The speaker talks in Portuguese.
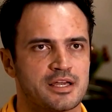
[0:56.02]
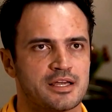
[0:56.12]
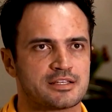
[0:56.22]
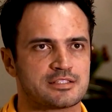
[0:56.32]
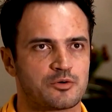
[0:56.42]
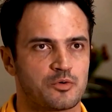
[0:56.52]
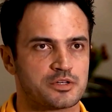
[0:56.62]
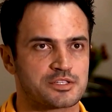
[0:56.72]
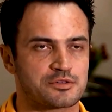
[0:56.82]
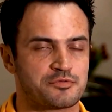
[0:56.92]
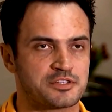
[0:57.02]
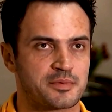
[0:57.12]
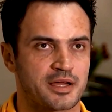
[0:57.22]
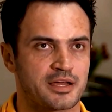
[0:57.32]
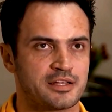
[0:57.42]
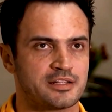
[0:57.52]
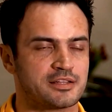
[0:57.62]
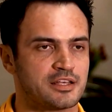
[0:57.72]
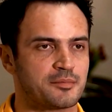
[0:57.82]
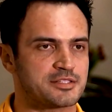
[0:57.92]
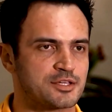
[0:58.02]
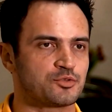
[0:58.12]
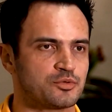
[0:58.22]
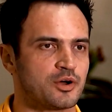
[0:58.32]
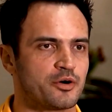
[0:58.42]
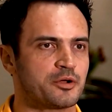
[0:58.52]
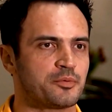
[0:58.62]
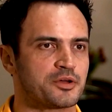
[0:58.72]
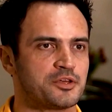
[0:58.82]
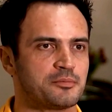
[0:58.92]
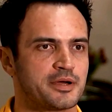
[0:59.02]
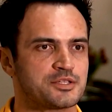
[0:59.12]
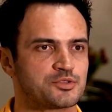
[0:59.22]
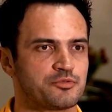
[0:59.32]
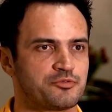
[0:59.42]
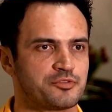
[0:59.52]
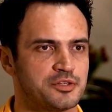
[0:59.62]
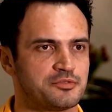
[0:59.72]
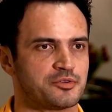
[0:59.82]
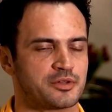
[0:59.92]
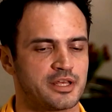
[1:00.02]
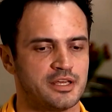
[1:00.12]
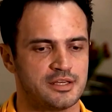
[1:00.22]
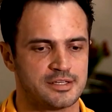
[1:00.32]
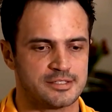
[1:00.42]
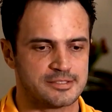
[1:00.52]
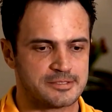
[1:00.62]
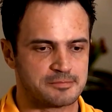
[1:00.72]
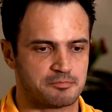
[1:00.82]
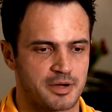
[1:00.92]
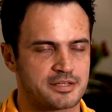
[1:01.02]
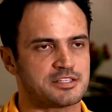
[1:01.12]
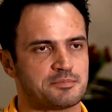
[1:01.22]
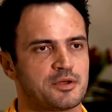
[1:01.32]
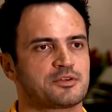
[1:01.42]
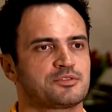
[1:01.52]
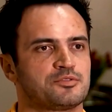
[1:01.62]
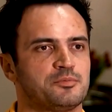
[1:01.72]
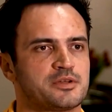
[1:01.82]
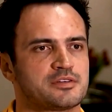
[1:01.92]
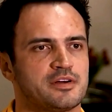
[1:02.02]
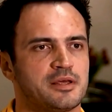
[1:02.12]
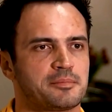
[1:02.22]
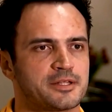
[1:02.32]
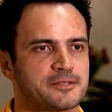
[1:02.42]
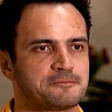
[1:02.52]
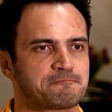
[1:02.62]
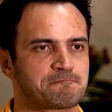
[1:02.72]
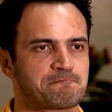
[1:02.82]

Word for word: É, são coisas que eu fiz minha carreira inteira, mas que tudo agora é um pouquinho mais sofrível, né? Mas espero que tudo possa valer a pena.